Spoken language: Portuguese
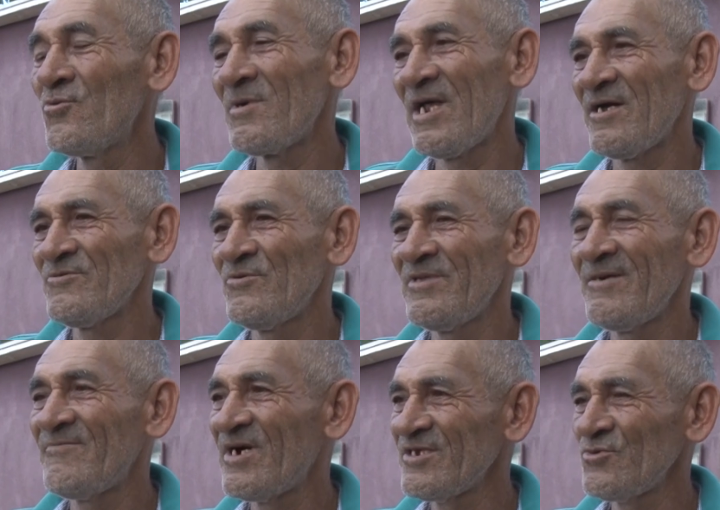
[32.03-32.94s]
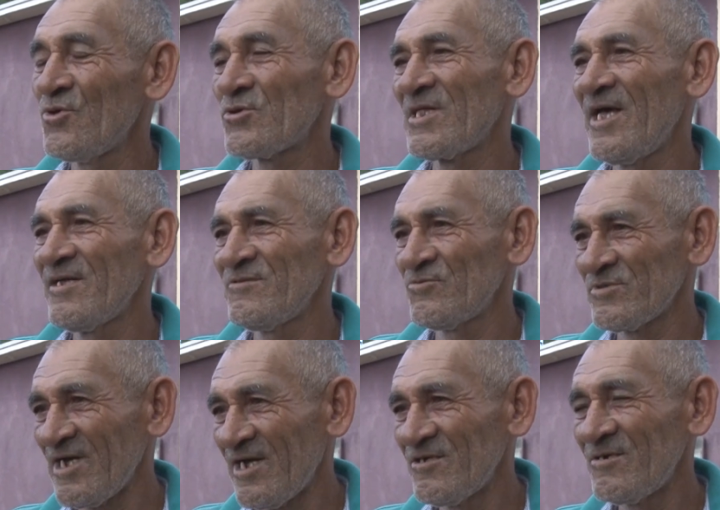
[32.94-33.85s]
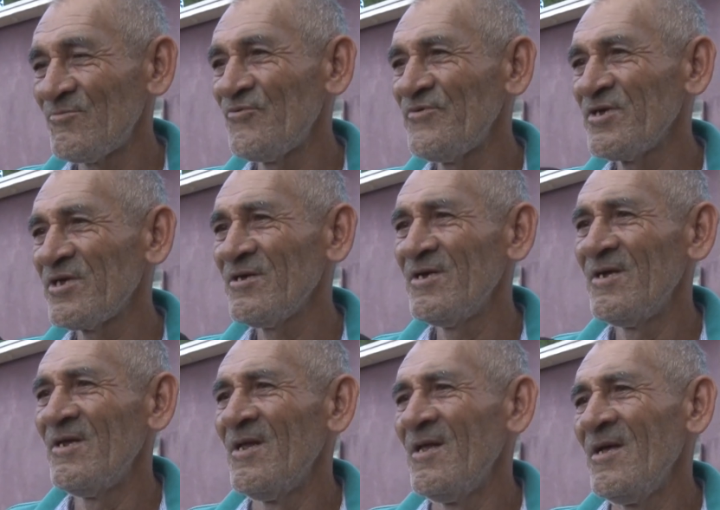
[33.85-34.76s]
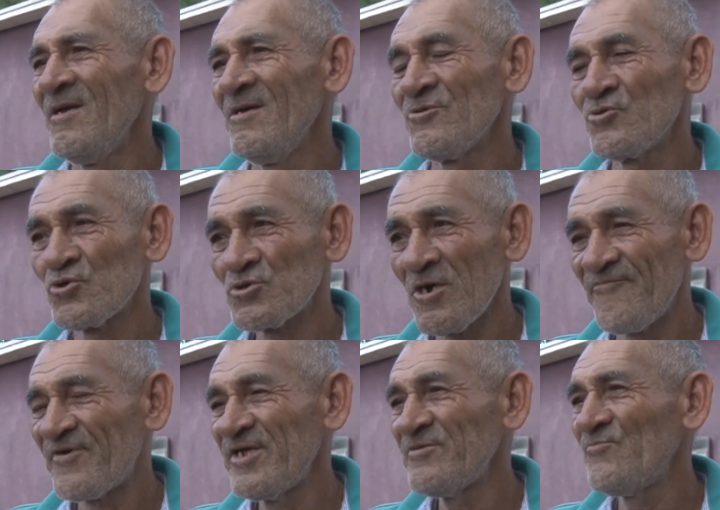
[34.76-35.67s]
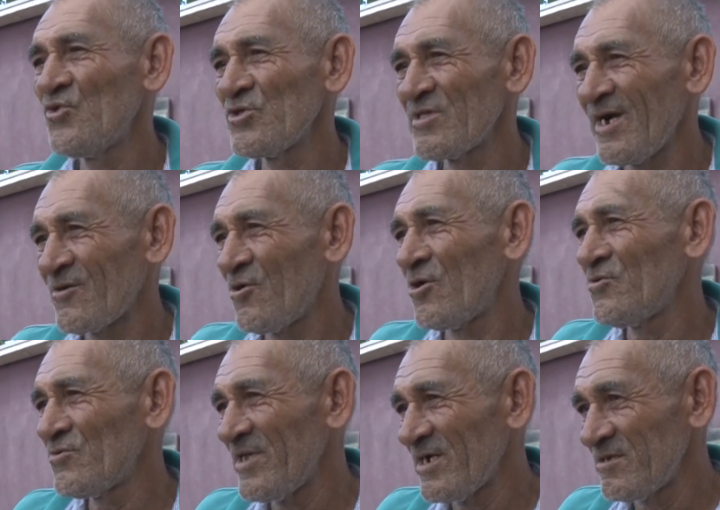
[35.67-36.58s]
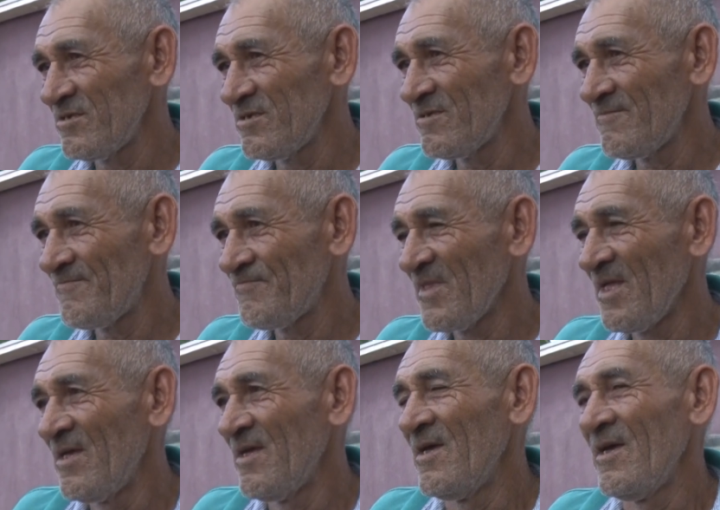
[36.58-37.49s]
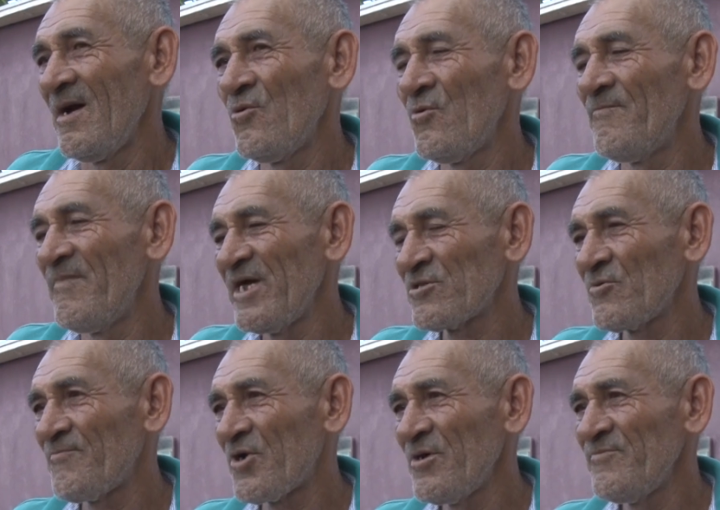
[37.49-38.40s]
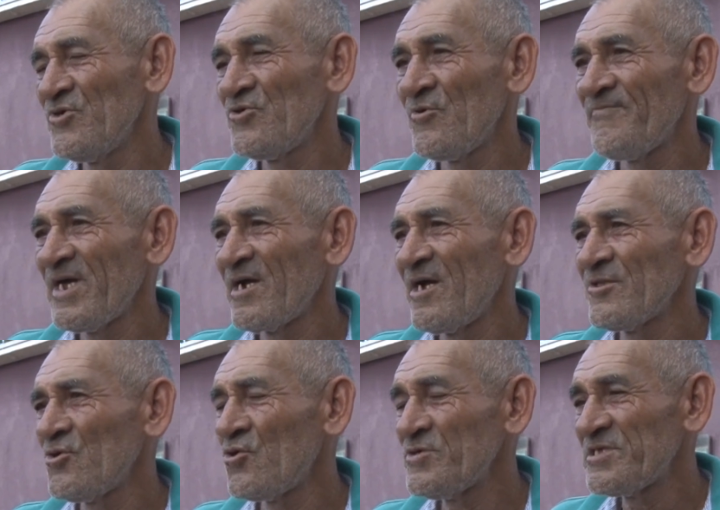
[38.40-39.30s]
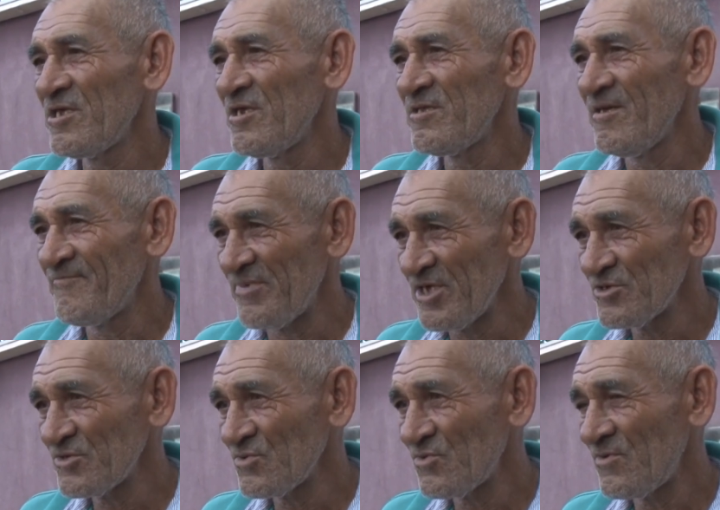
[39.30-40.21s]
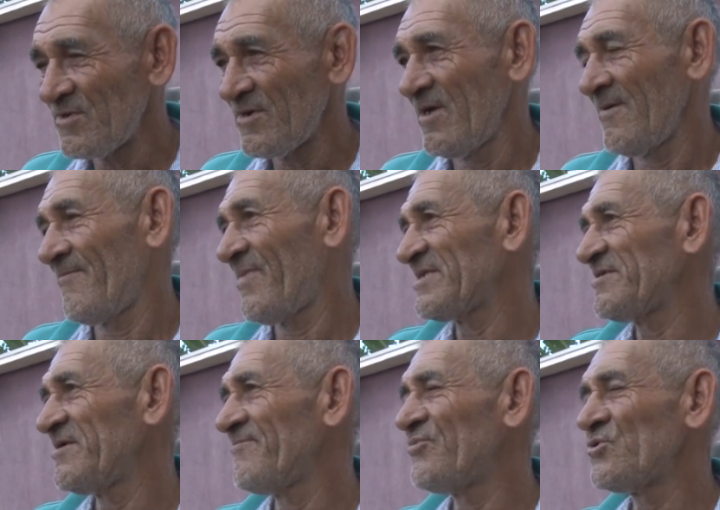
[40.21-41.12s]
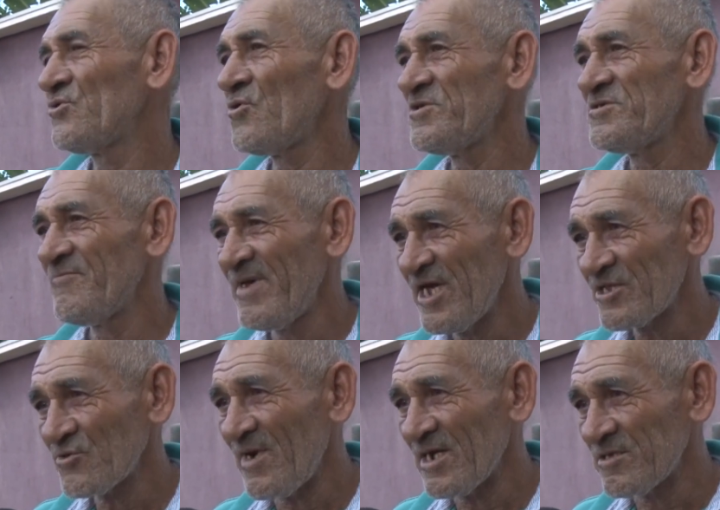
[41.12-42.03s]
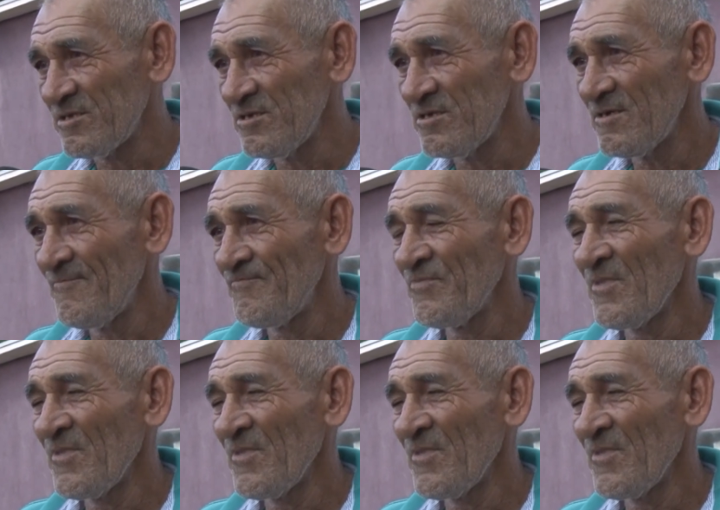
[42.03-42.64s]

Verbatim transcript: Um lado, né? Mas o outro lado não tá não, meu que filho. O que você tem, menino? Eu tô sofrendo muito da coluna aqui. O médico proibiu de eu pegar 2 quilos de peso. Passei ah, por dois médicos aqui.